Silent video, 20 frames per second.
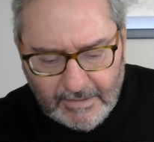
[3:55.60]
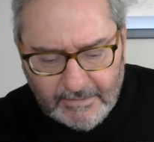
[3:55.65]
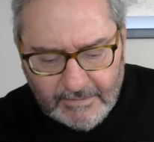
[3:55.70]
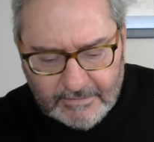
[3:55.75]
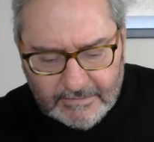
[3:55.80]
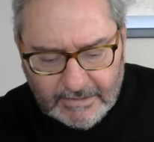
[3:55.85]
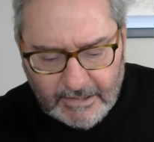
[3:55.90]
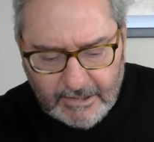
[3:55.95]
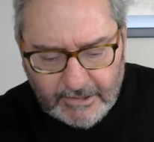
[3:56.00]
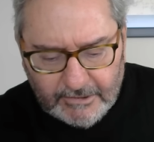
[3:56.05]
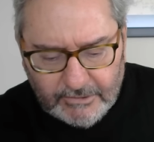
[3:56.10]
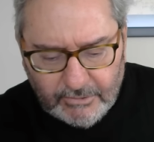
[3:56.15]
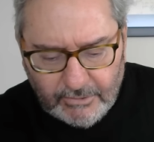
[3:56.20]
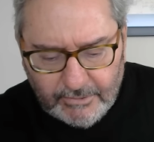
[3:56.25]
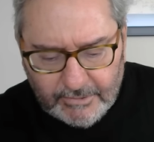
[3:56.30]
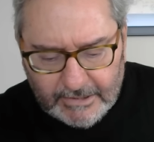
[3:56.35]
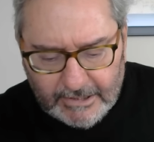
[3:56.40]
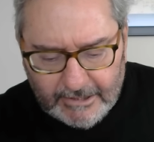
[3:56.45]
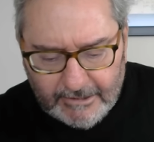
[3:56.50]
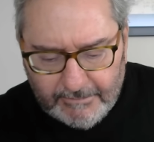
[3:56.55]
Senatör
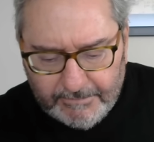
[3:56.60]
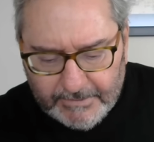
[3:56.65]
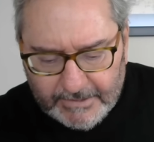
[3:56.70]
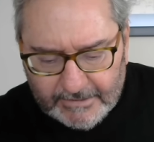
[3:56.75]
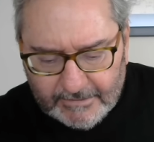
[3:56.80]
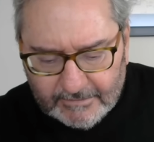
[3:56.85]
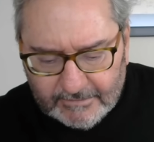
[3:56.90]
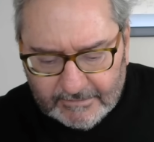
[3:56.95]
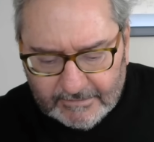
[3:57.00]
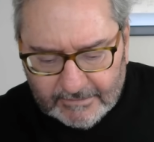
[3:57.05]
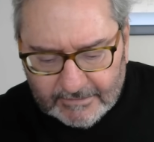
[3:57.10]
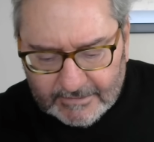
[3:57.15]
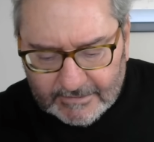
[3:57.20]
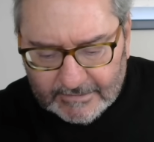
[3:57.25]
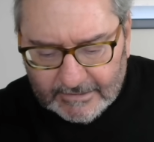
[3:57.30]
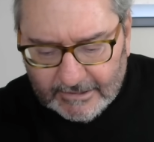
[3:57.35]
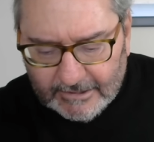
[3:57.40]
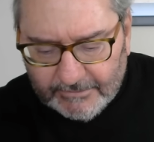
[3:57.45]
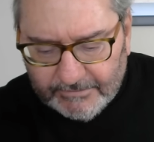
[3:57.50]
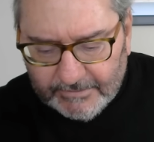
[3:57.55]
Gary Peters
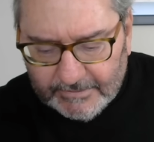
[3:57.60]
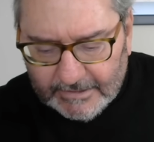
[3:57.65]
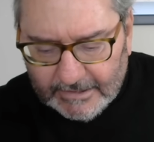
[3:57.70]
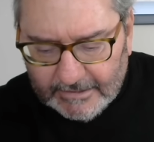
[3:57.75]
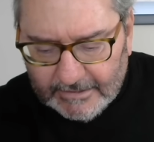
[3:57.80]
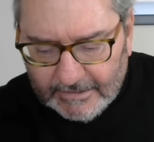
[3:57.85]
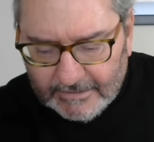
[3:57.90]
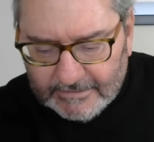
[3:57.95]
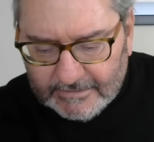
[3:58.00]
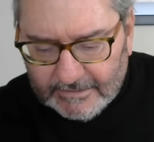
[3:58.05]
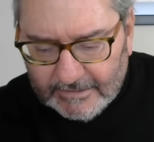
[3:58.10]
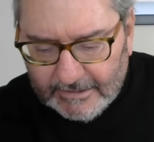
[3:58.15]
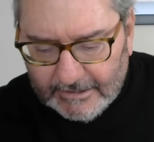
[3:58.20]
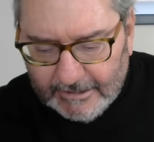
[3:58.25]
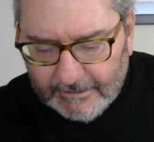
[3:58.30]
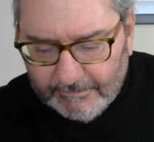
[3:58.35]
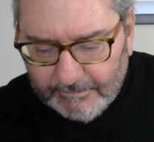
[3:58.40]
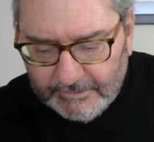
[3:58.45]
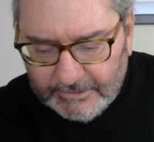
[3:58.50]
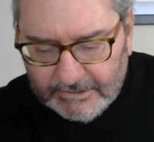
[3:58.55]
tarafından
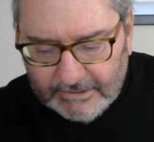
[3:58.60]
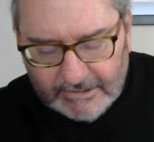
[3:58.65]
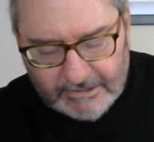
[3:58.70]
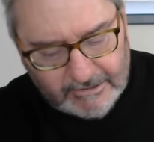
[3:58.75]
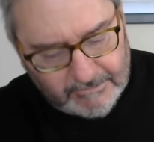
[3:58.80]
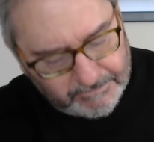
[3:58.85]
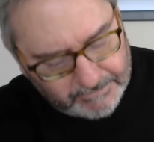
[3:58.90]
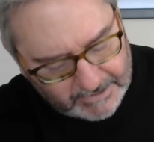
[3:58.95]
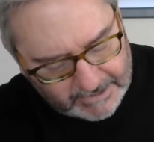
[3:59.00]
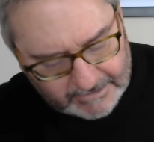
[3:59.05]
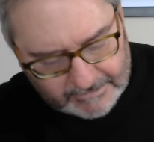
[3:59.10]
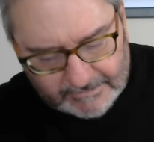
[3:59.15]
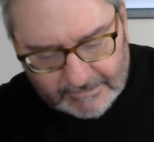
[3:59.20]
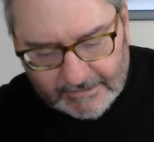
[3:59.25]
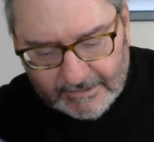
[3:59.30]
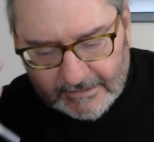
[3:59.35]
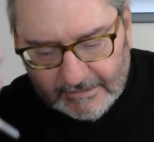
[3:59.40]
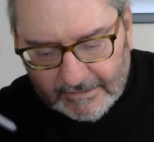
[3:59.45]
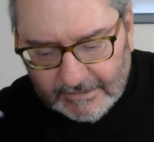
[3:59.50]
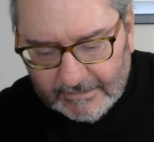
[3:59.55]
hazırlanmış. iki
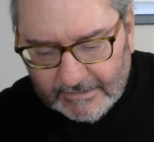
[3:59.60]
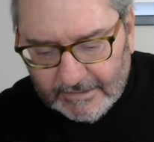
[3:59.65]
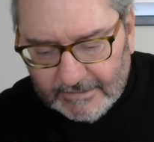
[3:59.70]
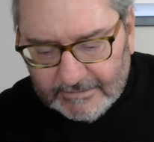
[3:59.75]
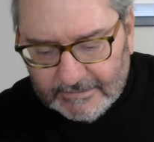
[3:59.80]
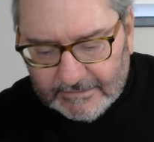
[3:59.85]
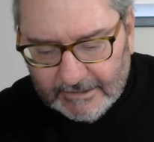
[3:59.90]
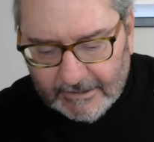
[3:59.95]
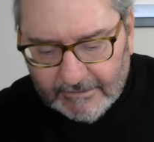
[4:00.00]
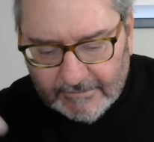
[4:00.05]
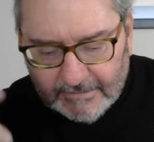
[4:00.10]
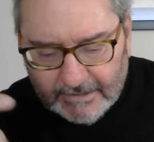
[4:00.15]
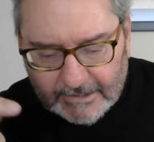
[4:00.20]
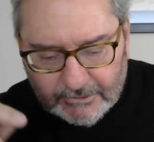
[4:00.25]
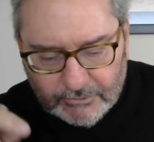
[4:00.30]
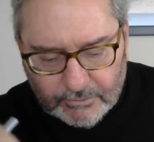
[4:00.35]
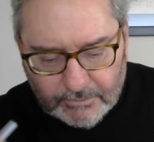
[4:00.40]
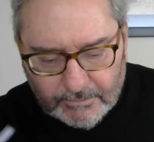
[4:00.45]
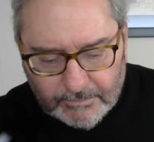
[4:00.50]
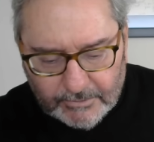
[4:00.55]
partinin de desteği
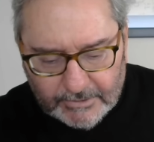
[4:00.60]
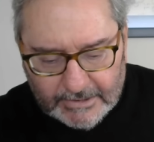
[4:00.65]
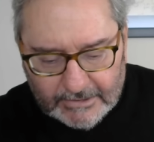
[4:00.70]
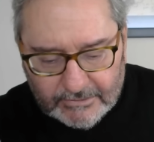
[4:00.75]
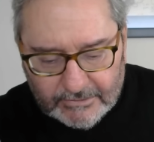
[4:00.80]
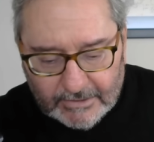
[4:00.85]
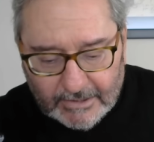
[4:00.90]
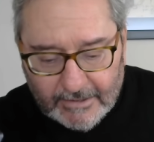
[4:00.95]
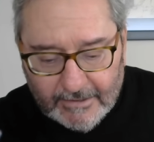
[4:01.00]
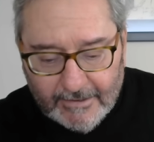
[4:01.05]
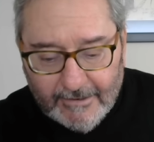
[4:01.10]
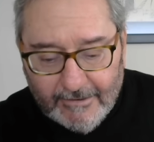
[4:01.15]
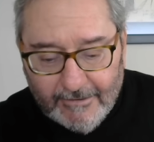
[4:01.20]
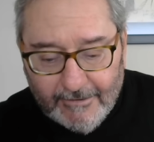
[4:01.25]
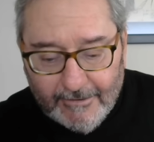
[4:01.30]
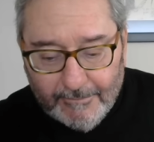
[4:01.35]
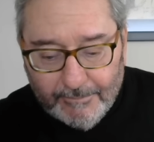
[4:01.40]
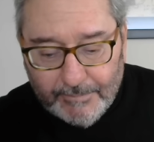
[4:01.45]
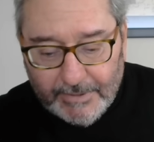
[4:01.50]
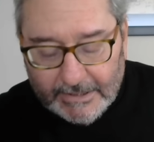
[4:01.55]
var Cumhuriyetçi.
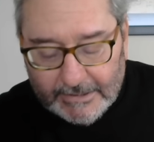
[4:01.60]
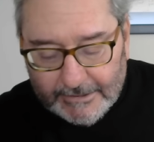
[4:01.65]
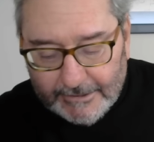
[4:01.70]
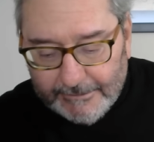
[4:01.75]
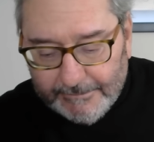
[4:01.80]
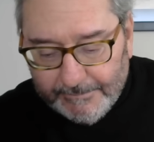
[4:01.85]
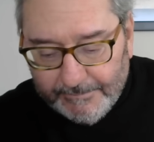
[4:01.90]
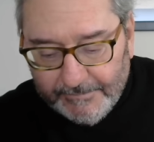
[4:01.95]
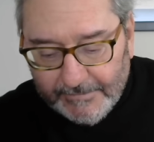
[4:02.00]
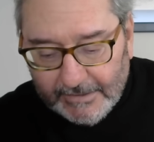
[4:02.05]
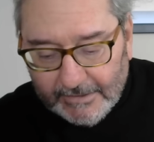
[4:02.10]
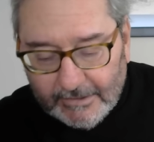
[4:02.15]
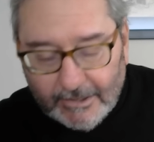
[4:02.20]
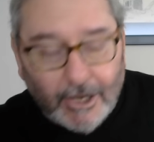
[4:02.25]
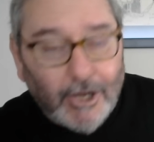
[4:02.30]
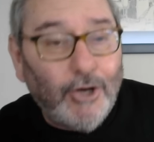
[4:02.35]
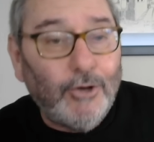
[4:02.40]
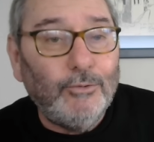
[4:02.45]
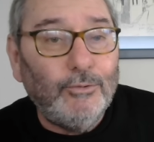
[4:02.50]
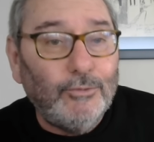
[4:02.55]
Bakın
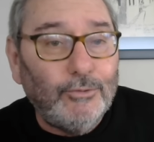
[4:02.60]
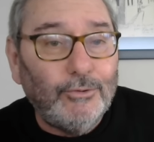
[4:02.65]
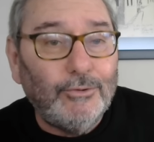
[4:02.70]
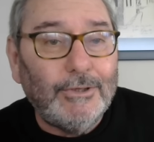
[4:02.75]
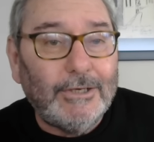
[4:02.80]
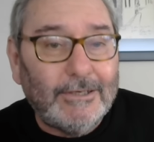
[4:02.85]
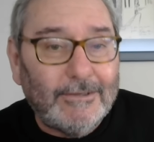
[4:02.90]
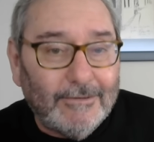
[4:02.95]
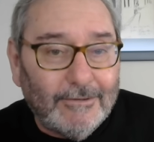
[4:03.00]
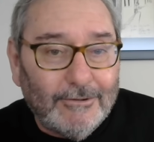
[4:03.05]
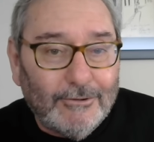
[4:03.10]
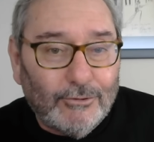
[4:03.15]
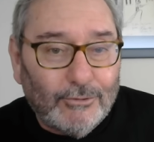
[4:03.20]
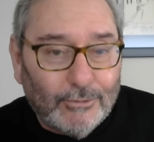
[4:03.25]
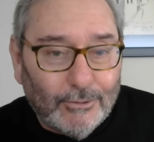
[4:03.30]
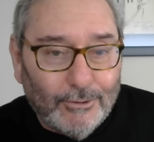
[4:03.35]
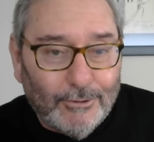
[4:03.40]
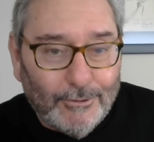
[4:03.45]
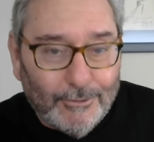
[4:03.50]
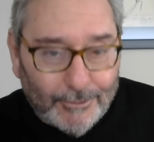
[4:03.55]
kanunun adını
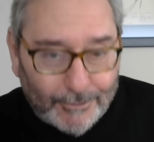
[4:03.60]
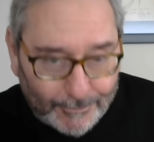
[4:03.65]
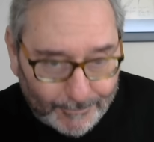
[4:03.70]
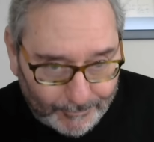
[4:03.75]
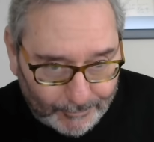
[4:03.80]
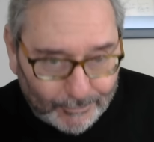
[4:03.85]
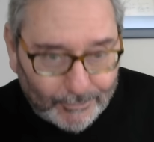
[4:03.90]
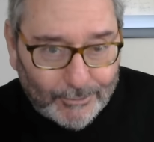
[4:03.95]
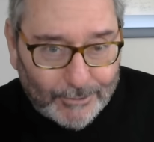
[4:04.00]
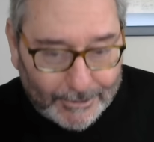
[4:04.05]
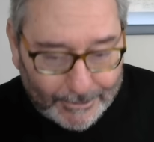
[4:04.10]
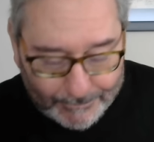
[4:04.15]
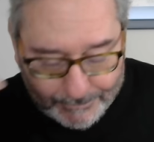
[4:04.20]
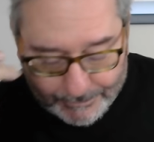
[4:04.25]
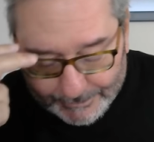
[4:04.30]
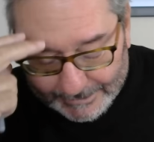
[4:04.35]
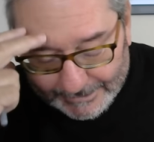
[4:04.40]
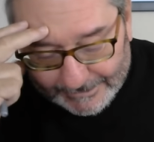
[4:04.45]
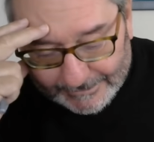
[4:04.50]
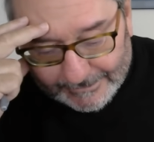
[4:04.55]
söylüyorum. Dün
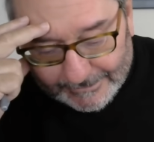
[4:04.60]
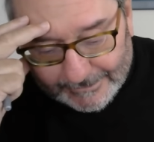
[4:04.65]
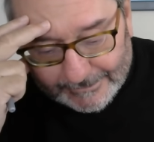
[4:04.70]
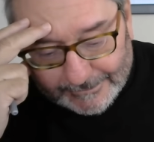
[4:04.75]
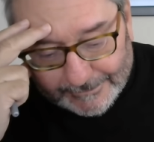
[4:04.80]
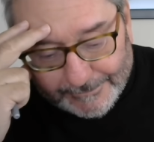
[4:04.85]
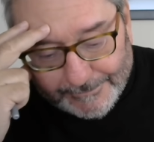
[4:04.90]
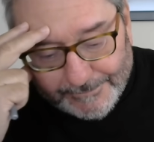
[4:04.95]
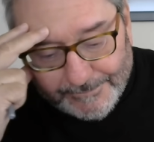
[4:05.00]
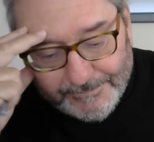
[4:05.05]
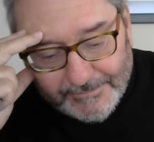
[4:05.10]
kabul edildi.